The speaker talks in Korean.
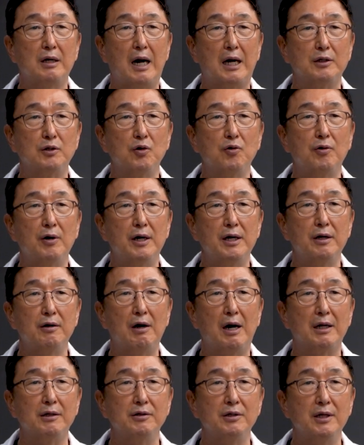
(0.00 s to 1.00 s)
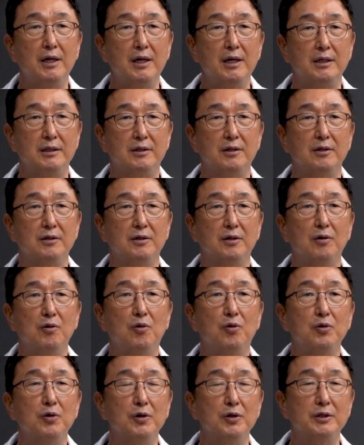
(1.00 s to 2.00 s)
가족과의 관계에 있어서
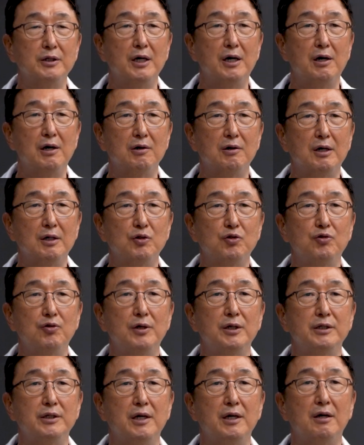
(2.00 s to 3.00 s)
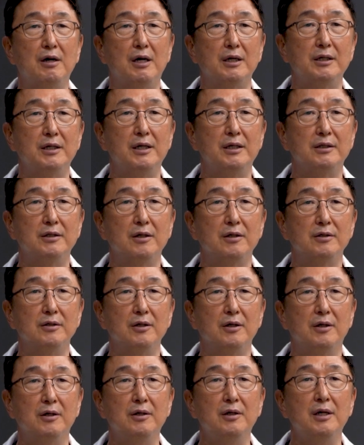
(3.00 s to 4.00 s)
공여자와 수혜자의 관계에
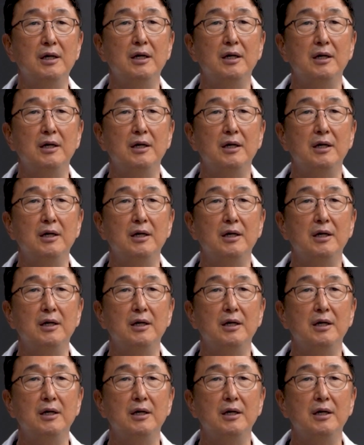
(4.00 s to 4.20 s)
있어서